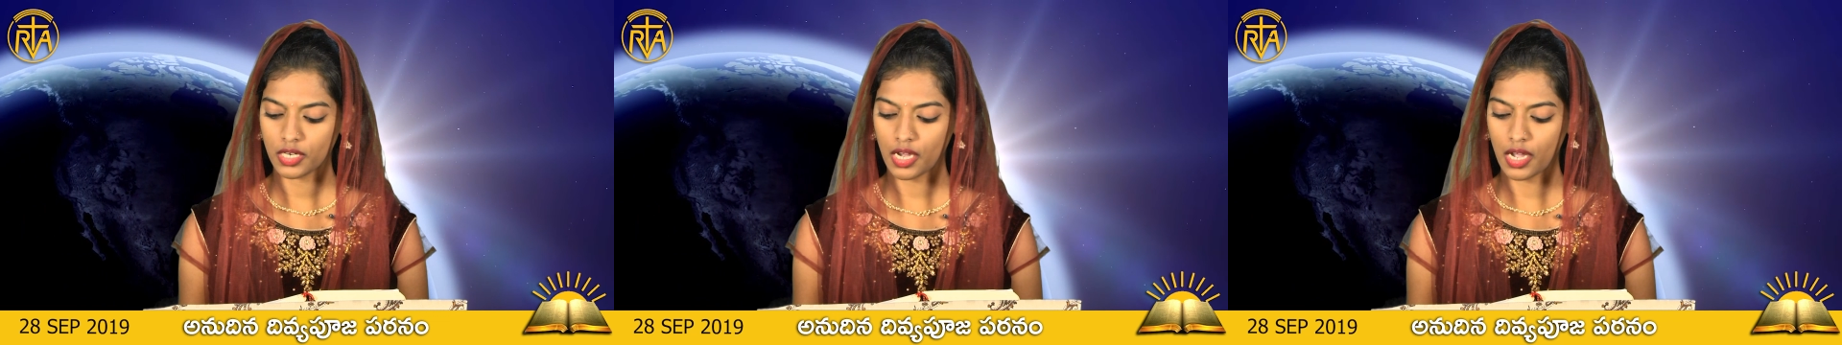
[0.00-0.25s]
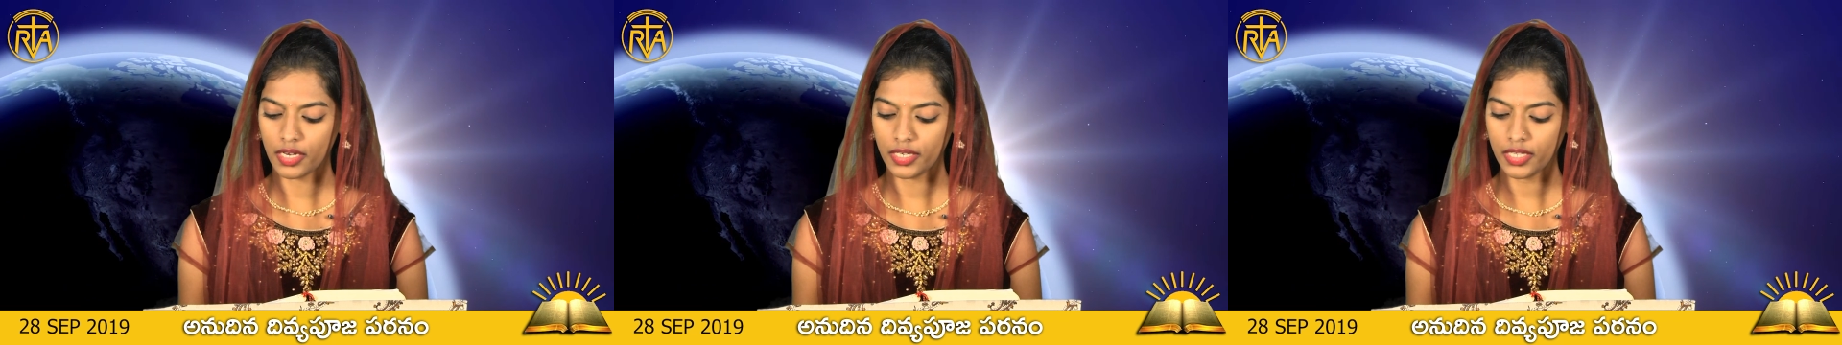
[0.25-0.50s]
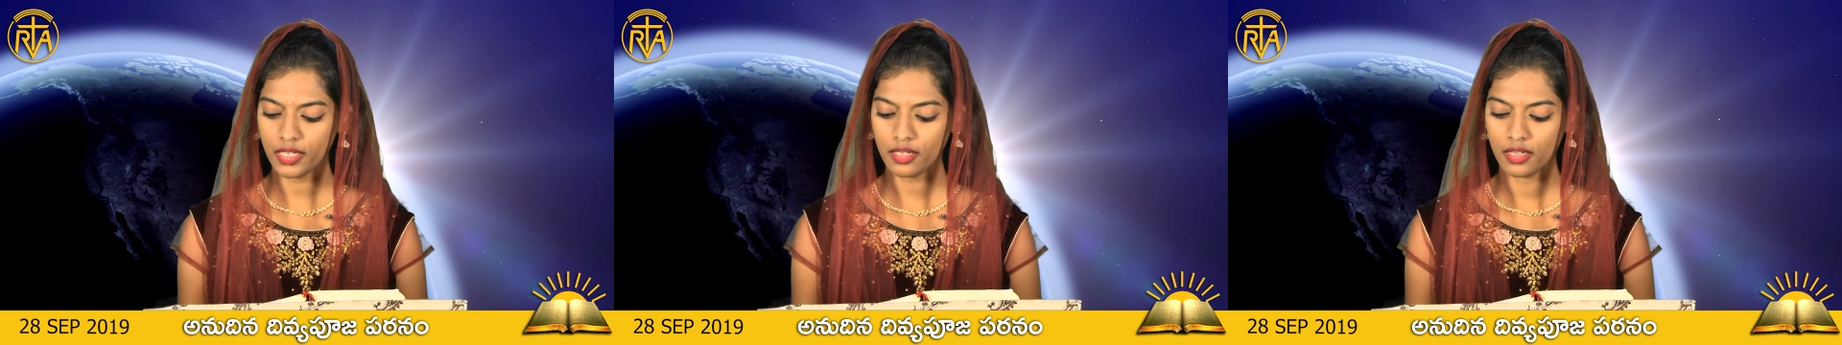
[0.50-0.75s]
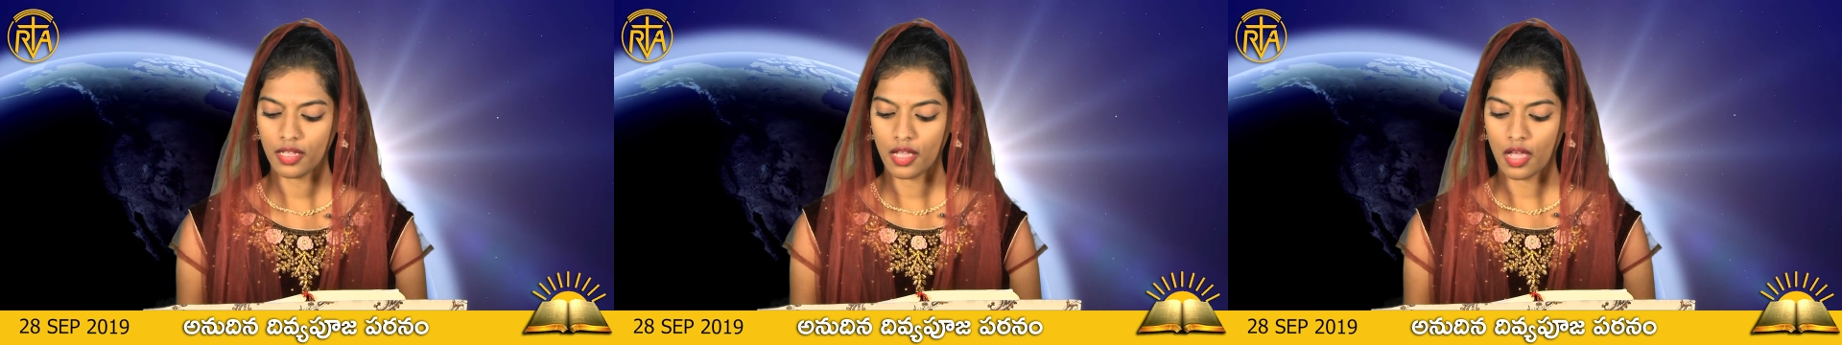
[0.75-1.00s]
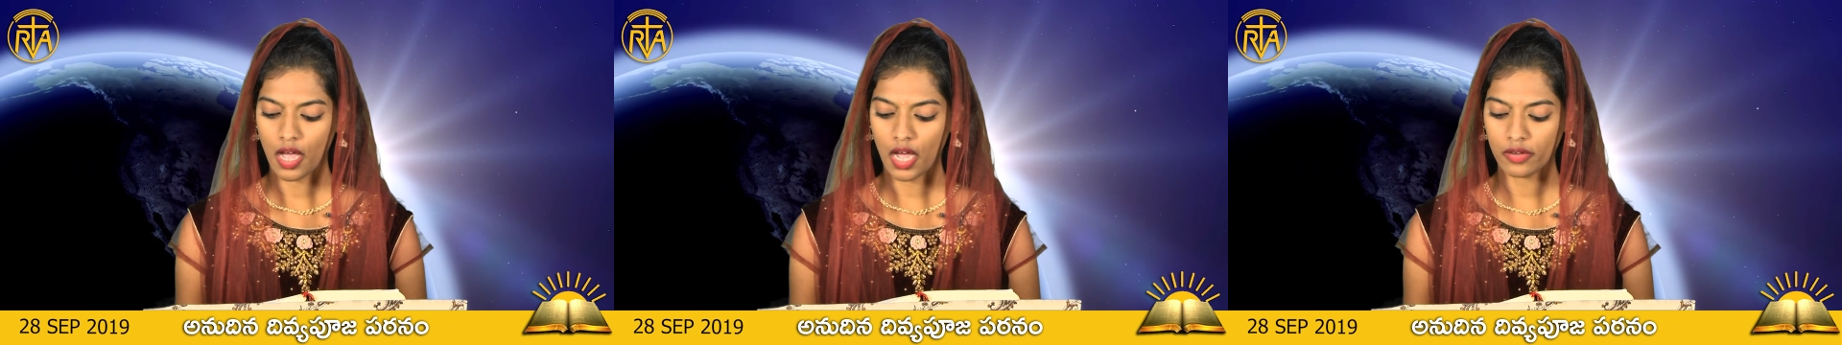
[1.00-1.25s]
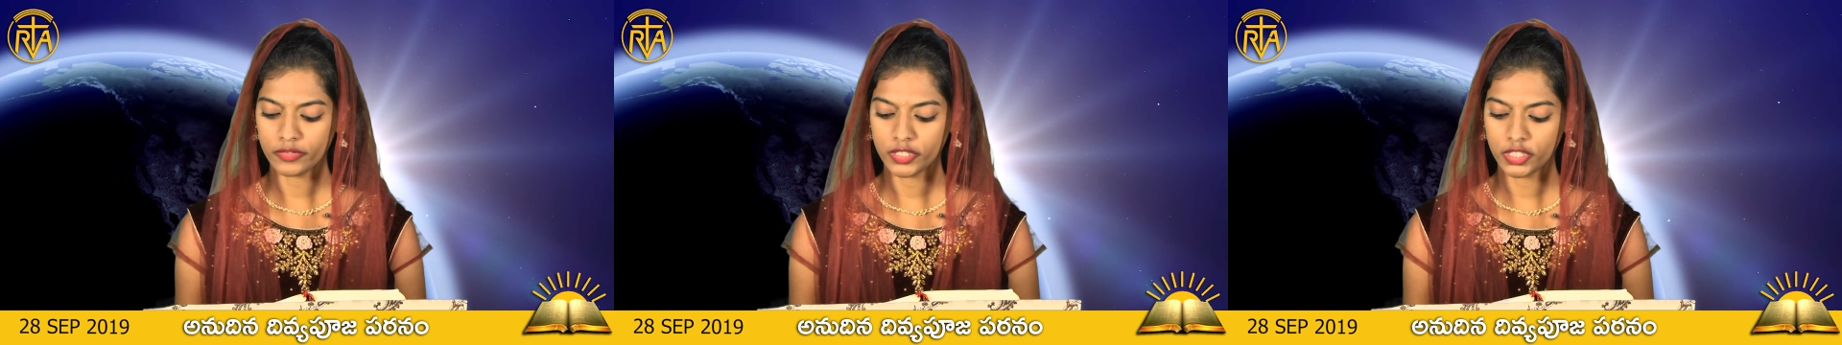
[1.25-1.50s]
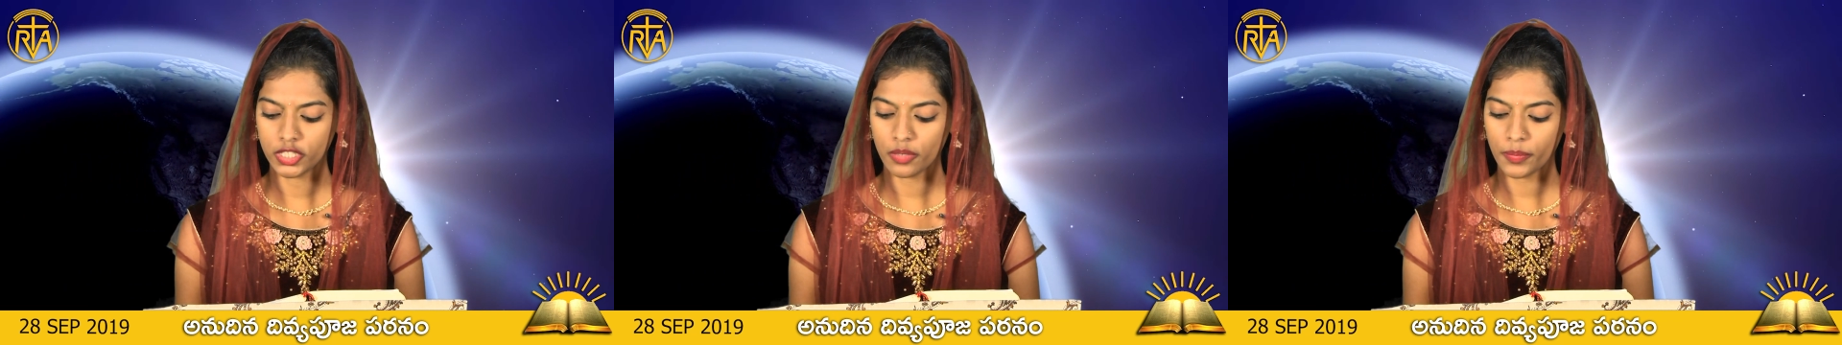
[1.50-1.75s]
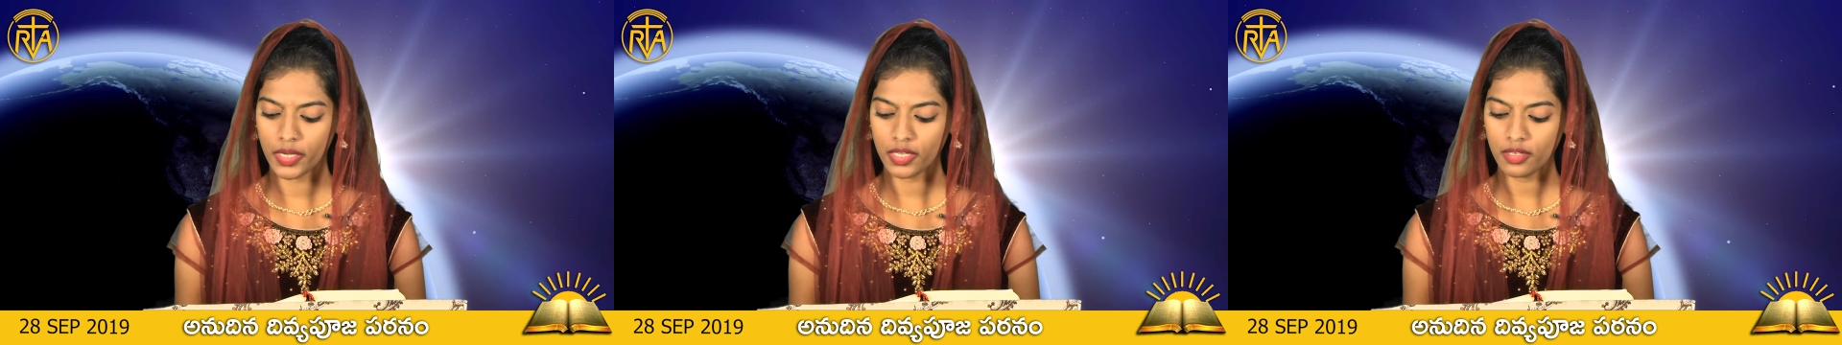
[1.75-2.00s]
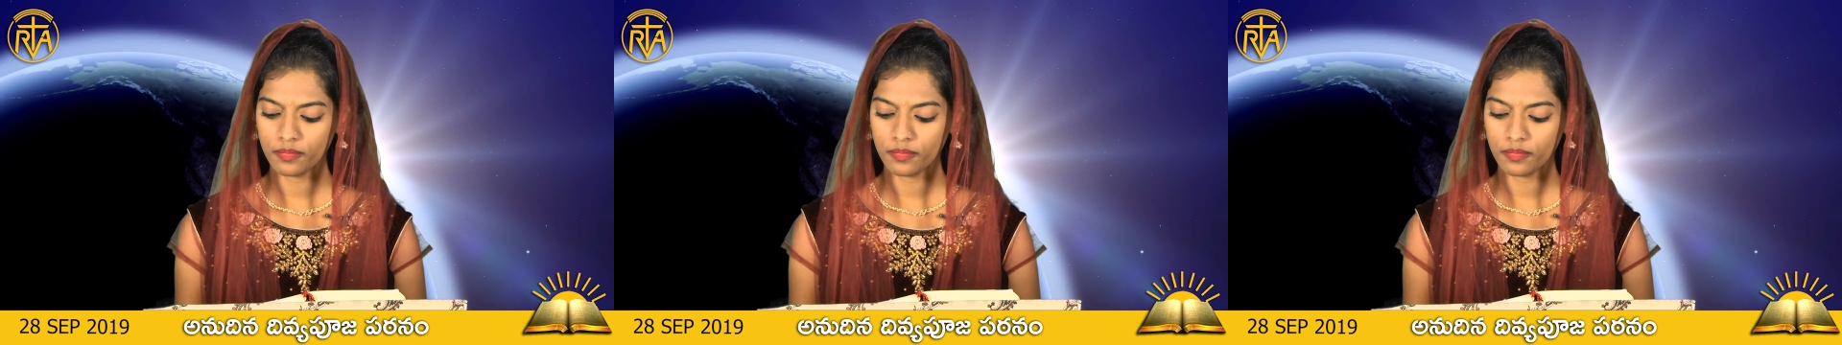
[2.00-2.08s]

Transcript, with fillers: కానీ ఆ విషయమై